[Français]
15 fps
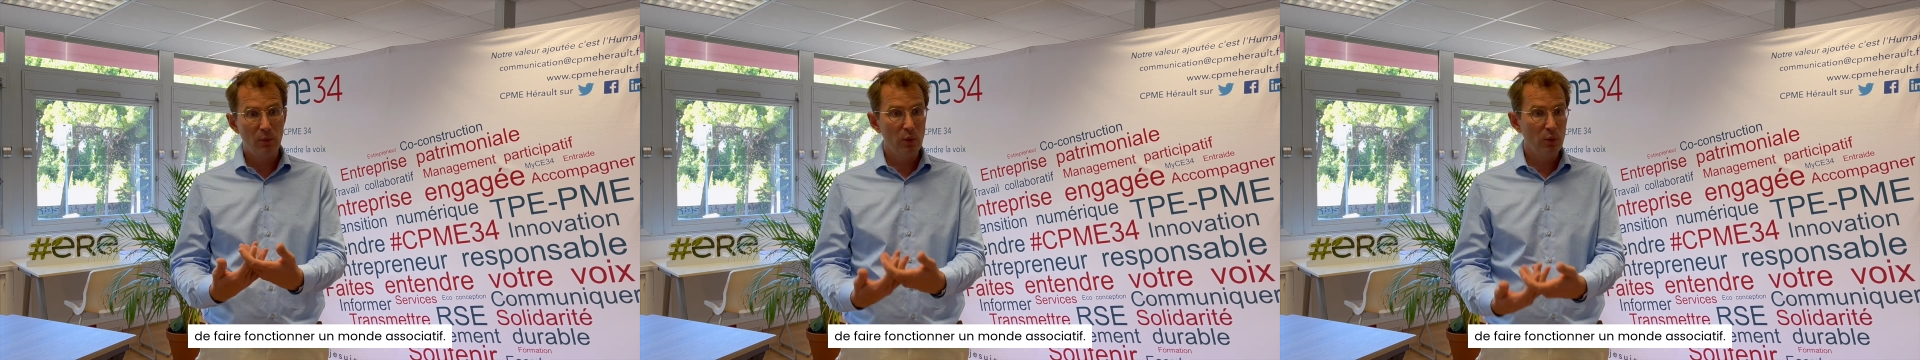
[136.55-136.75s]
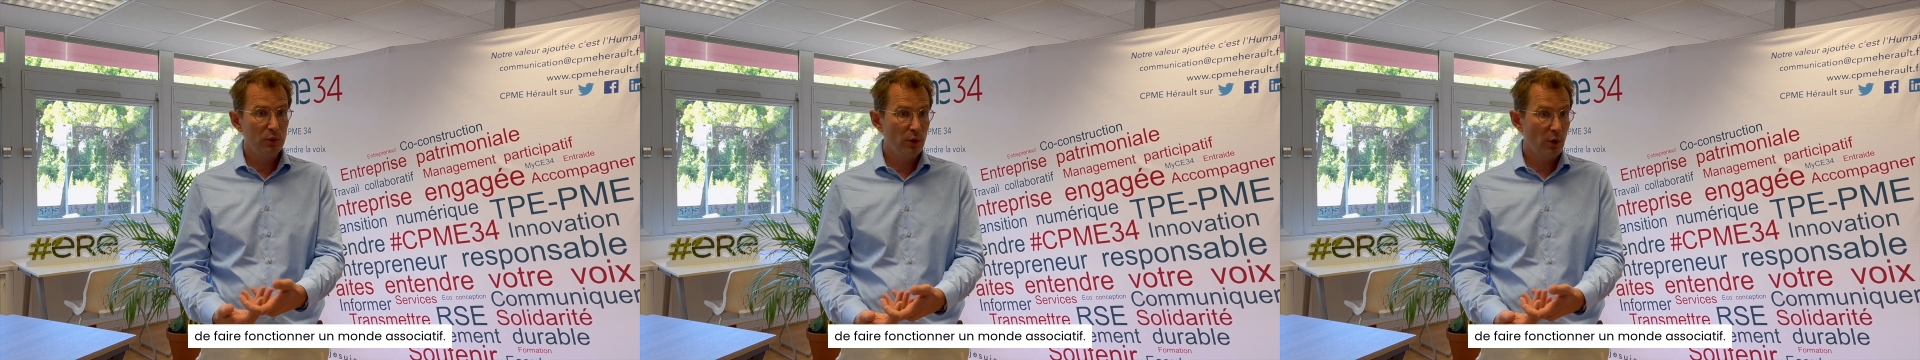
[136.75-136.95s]

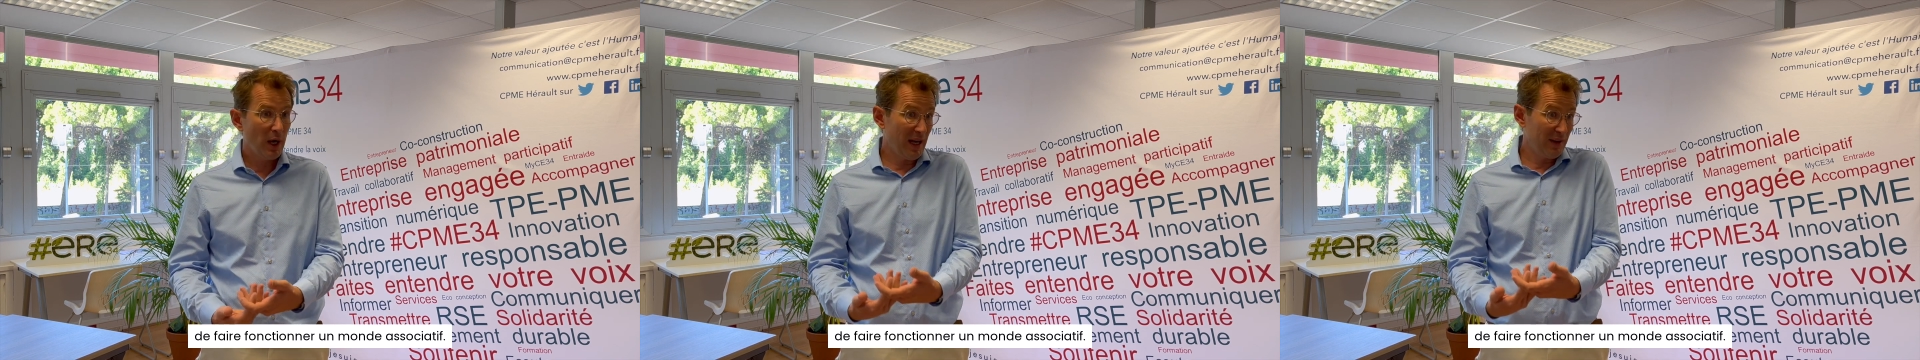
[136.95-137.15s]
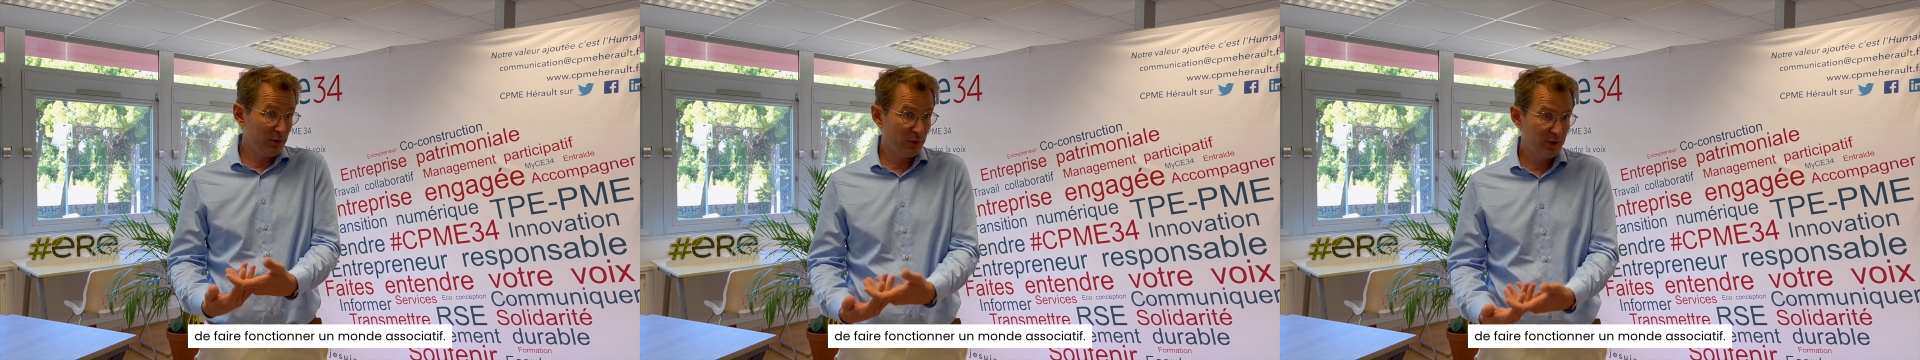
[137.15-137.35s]

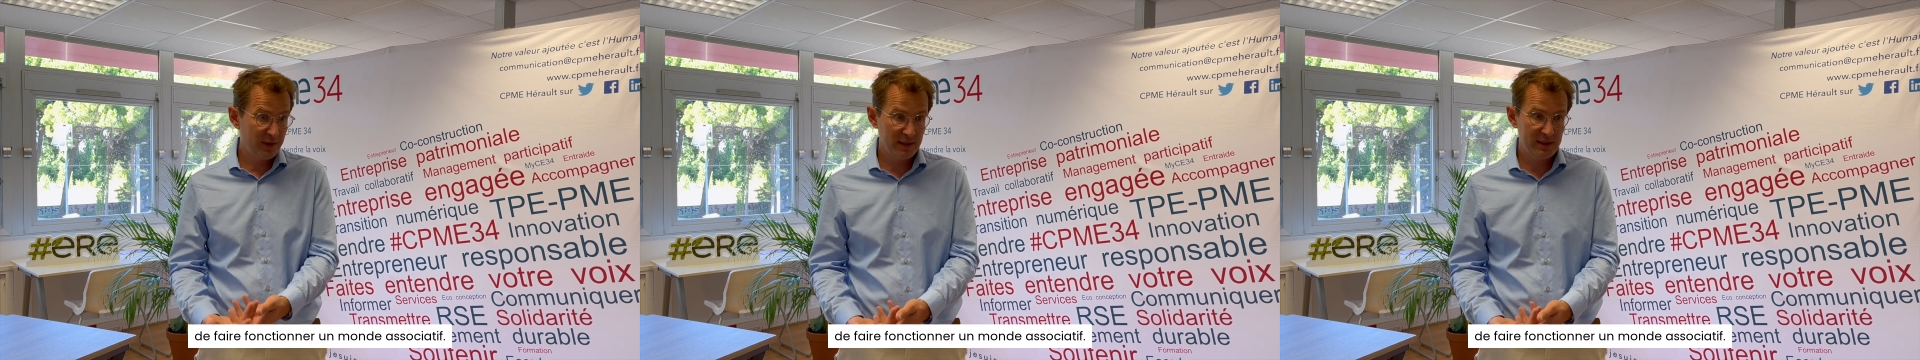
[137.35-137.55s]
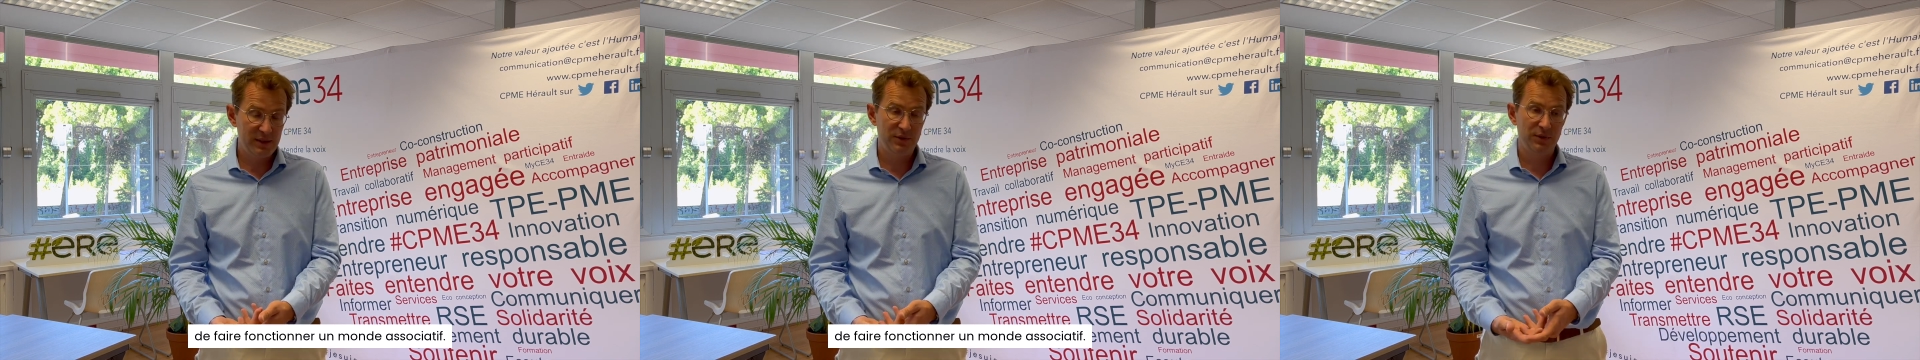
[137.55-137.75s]
monde
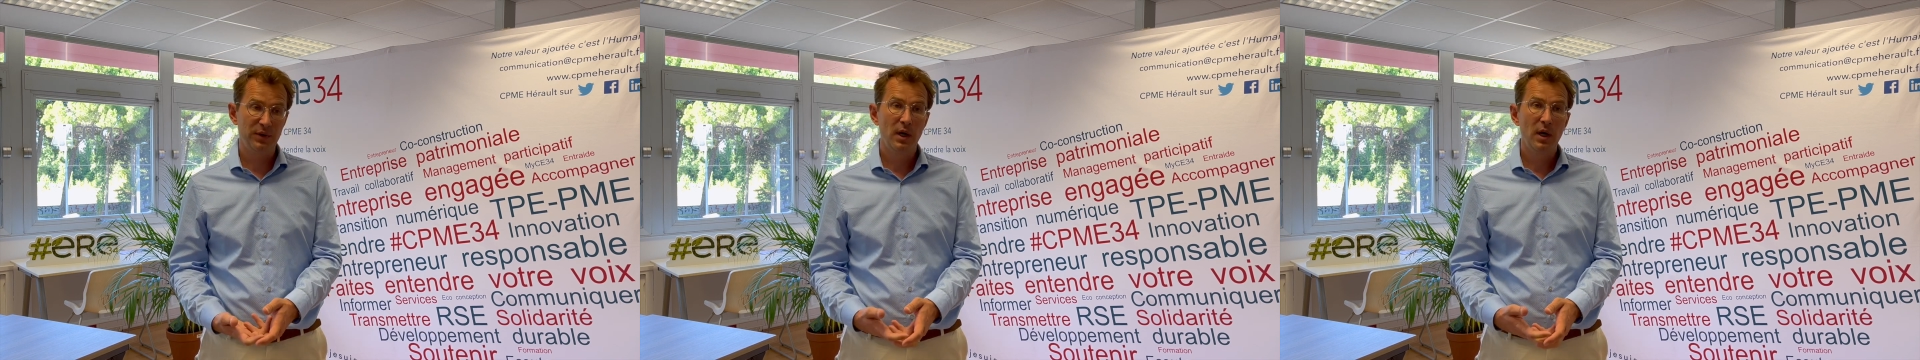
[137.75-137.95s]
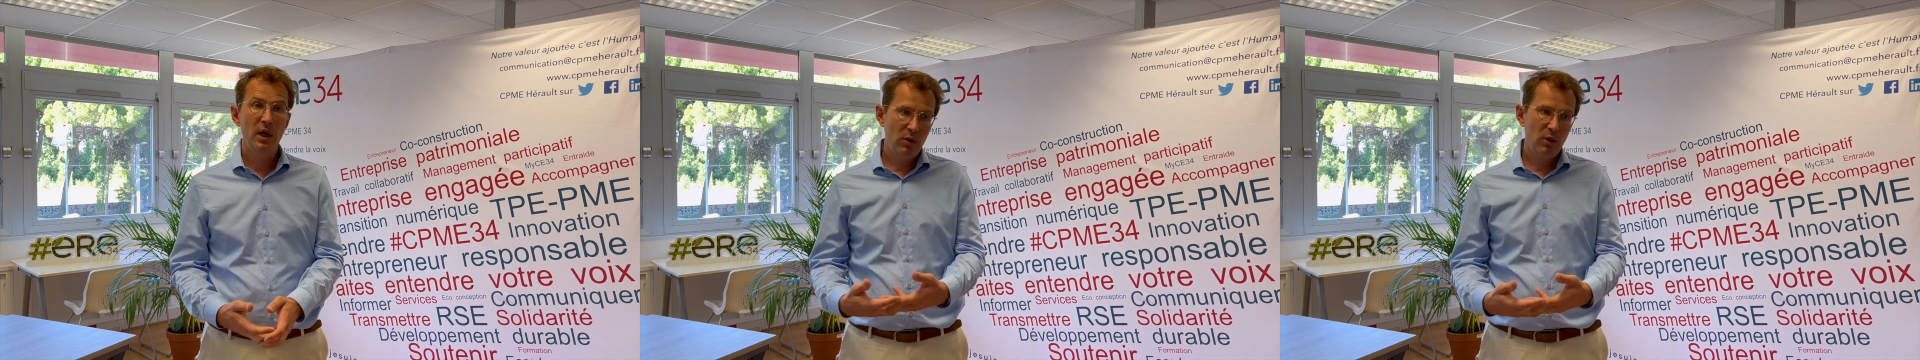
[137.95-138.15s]
associatif.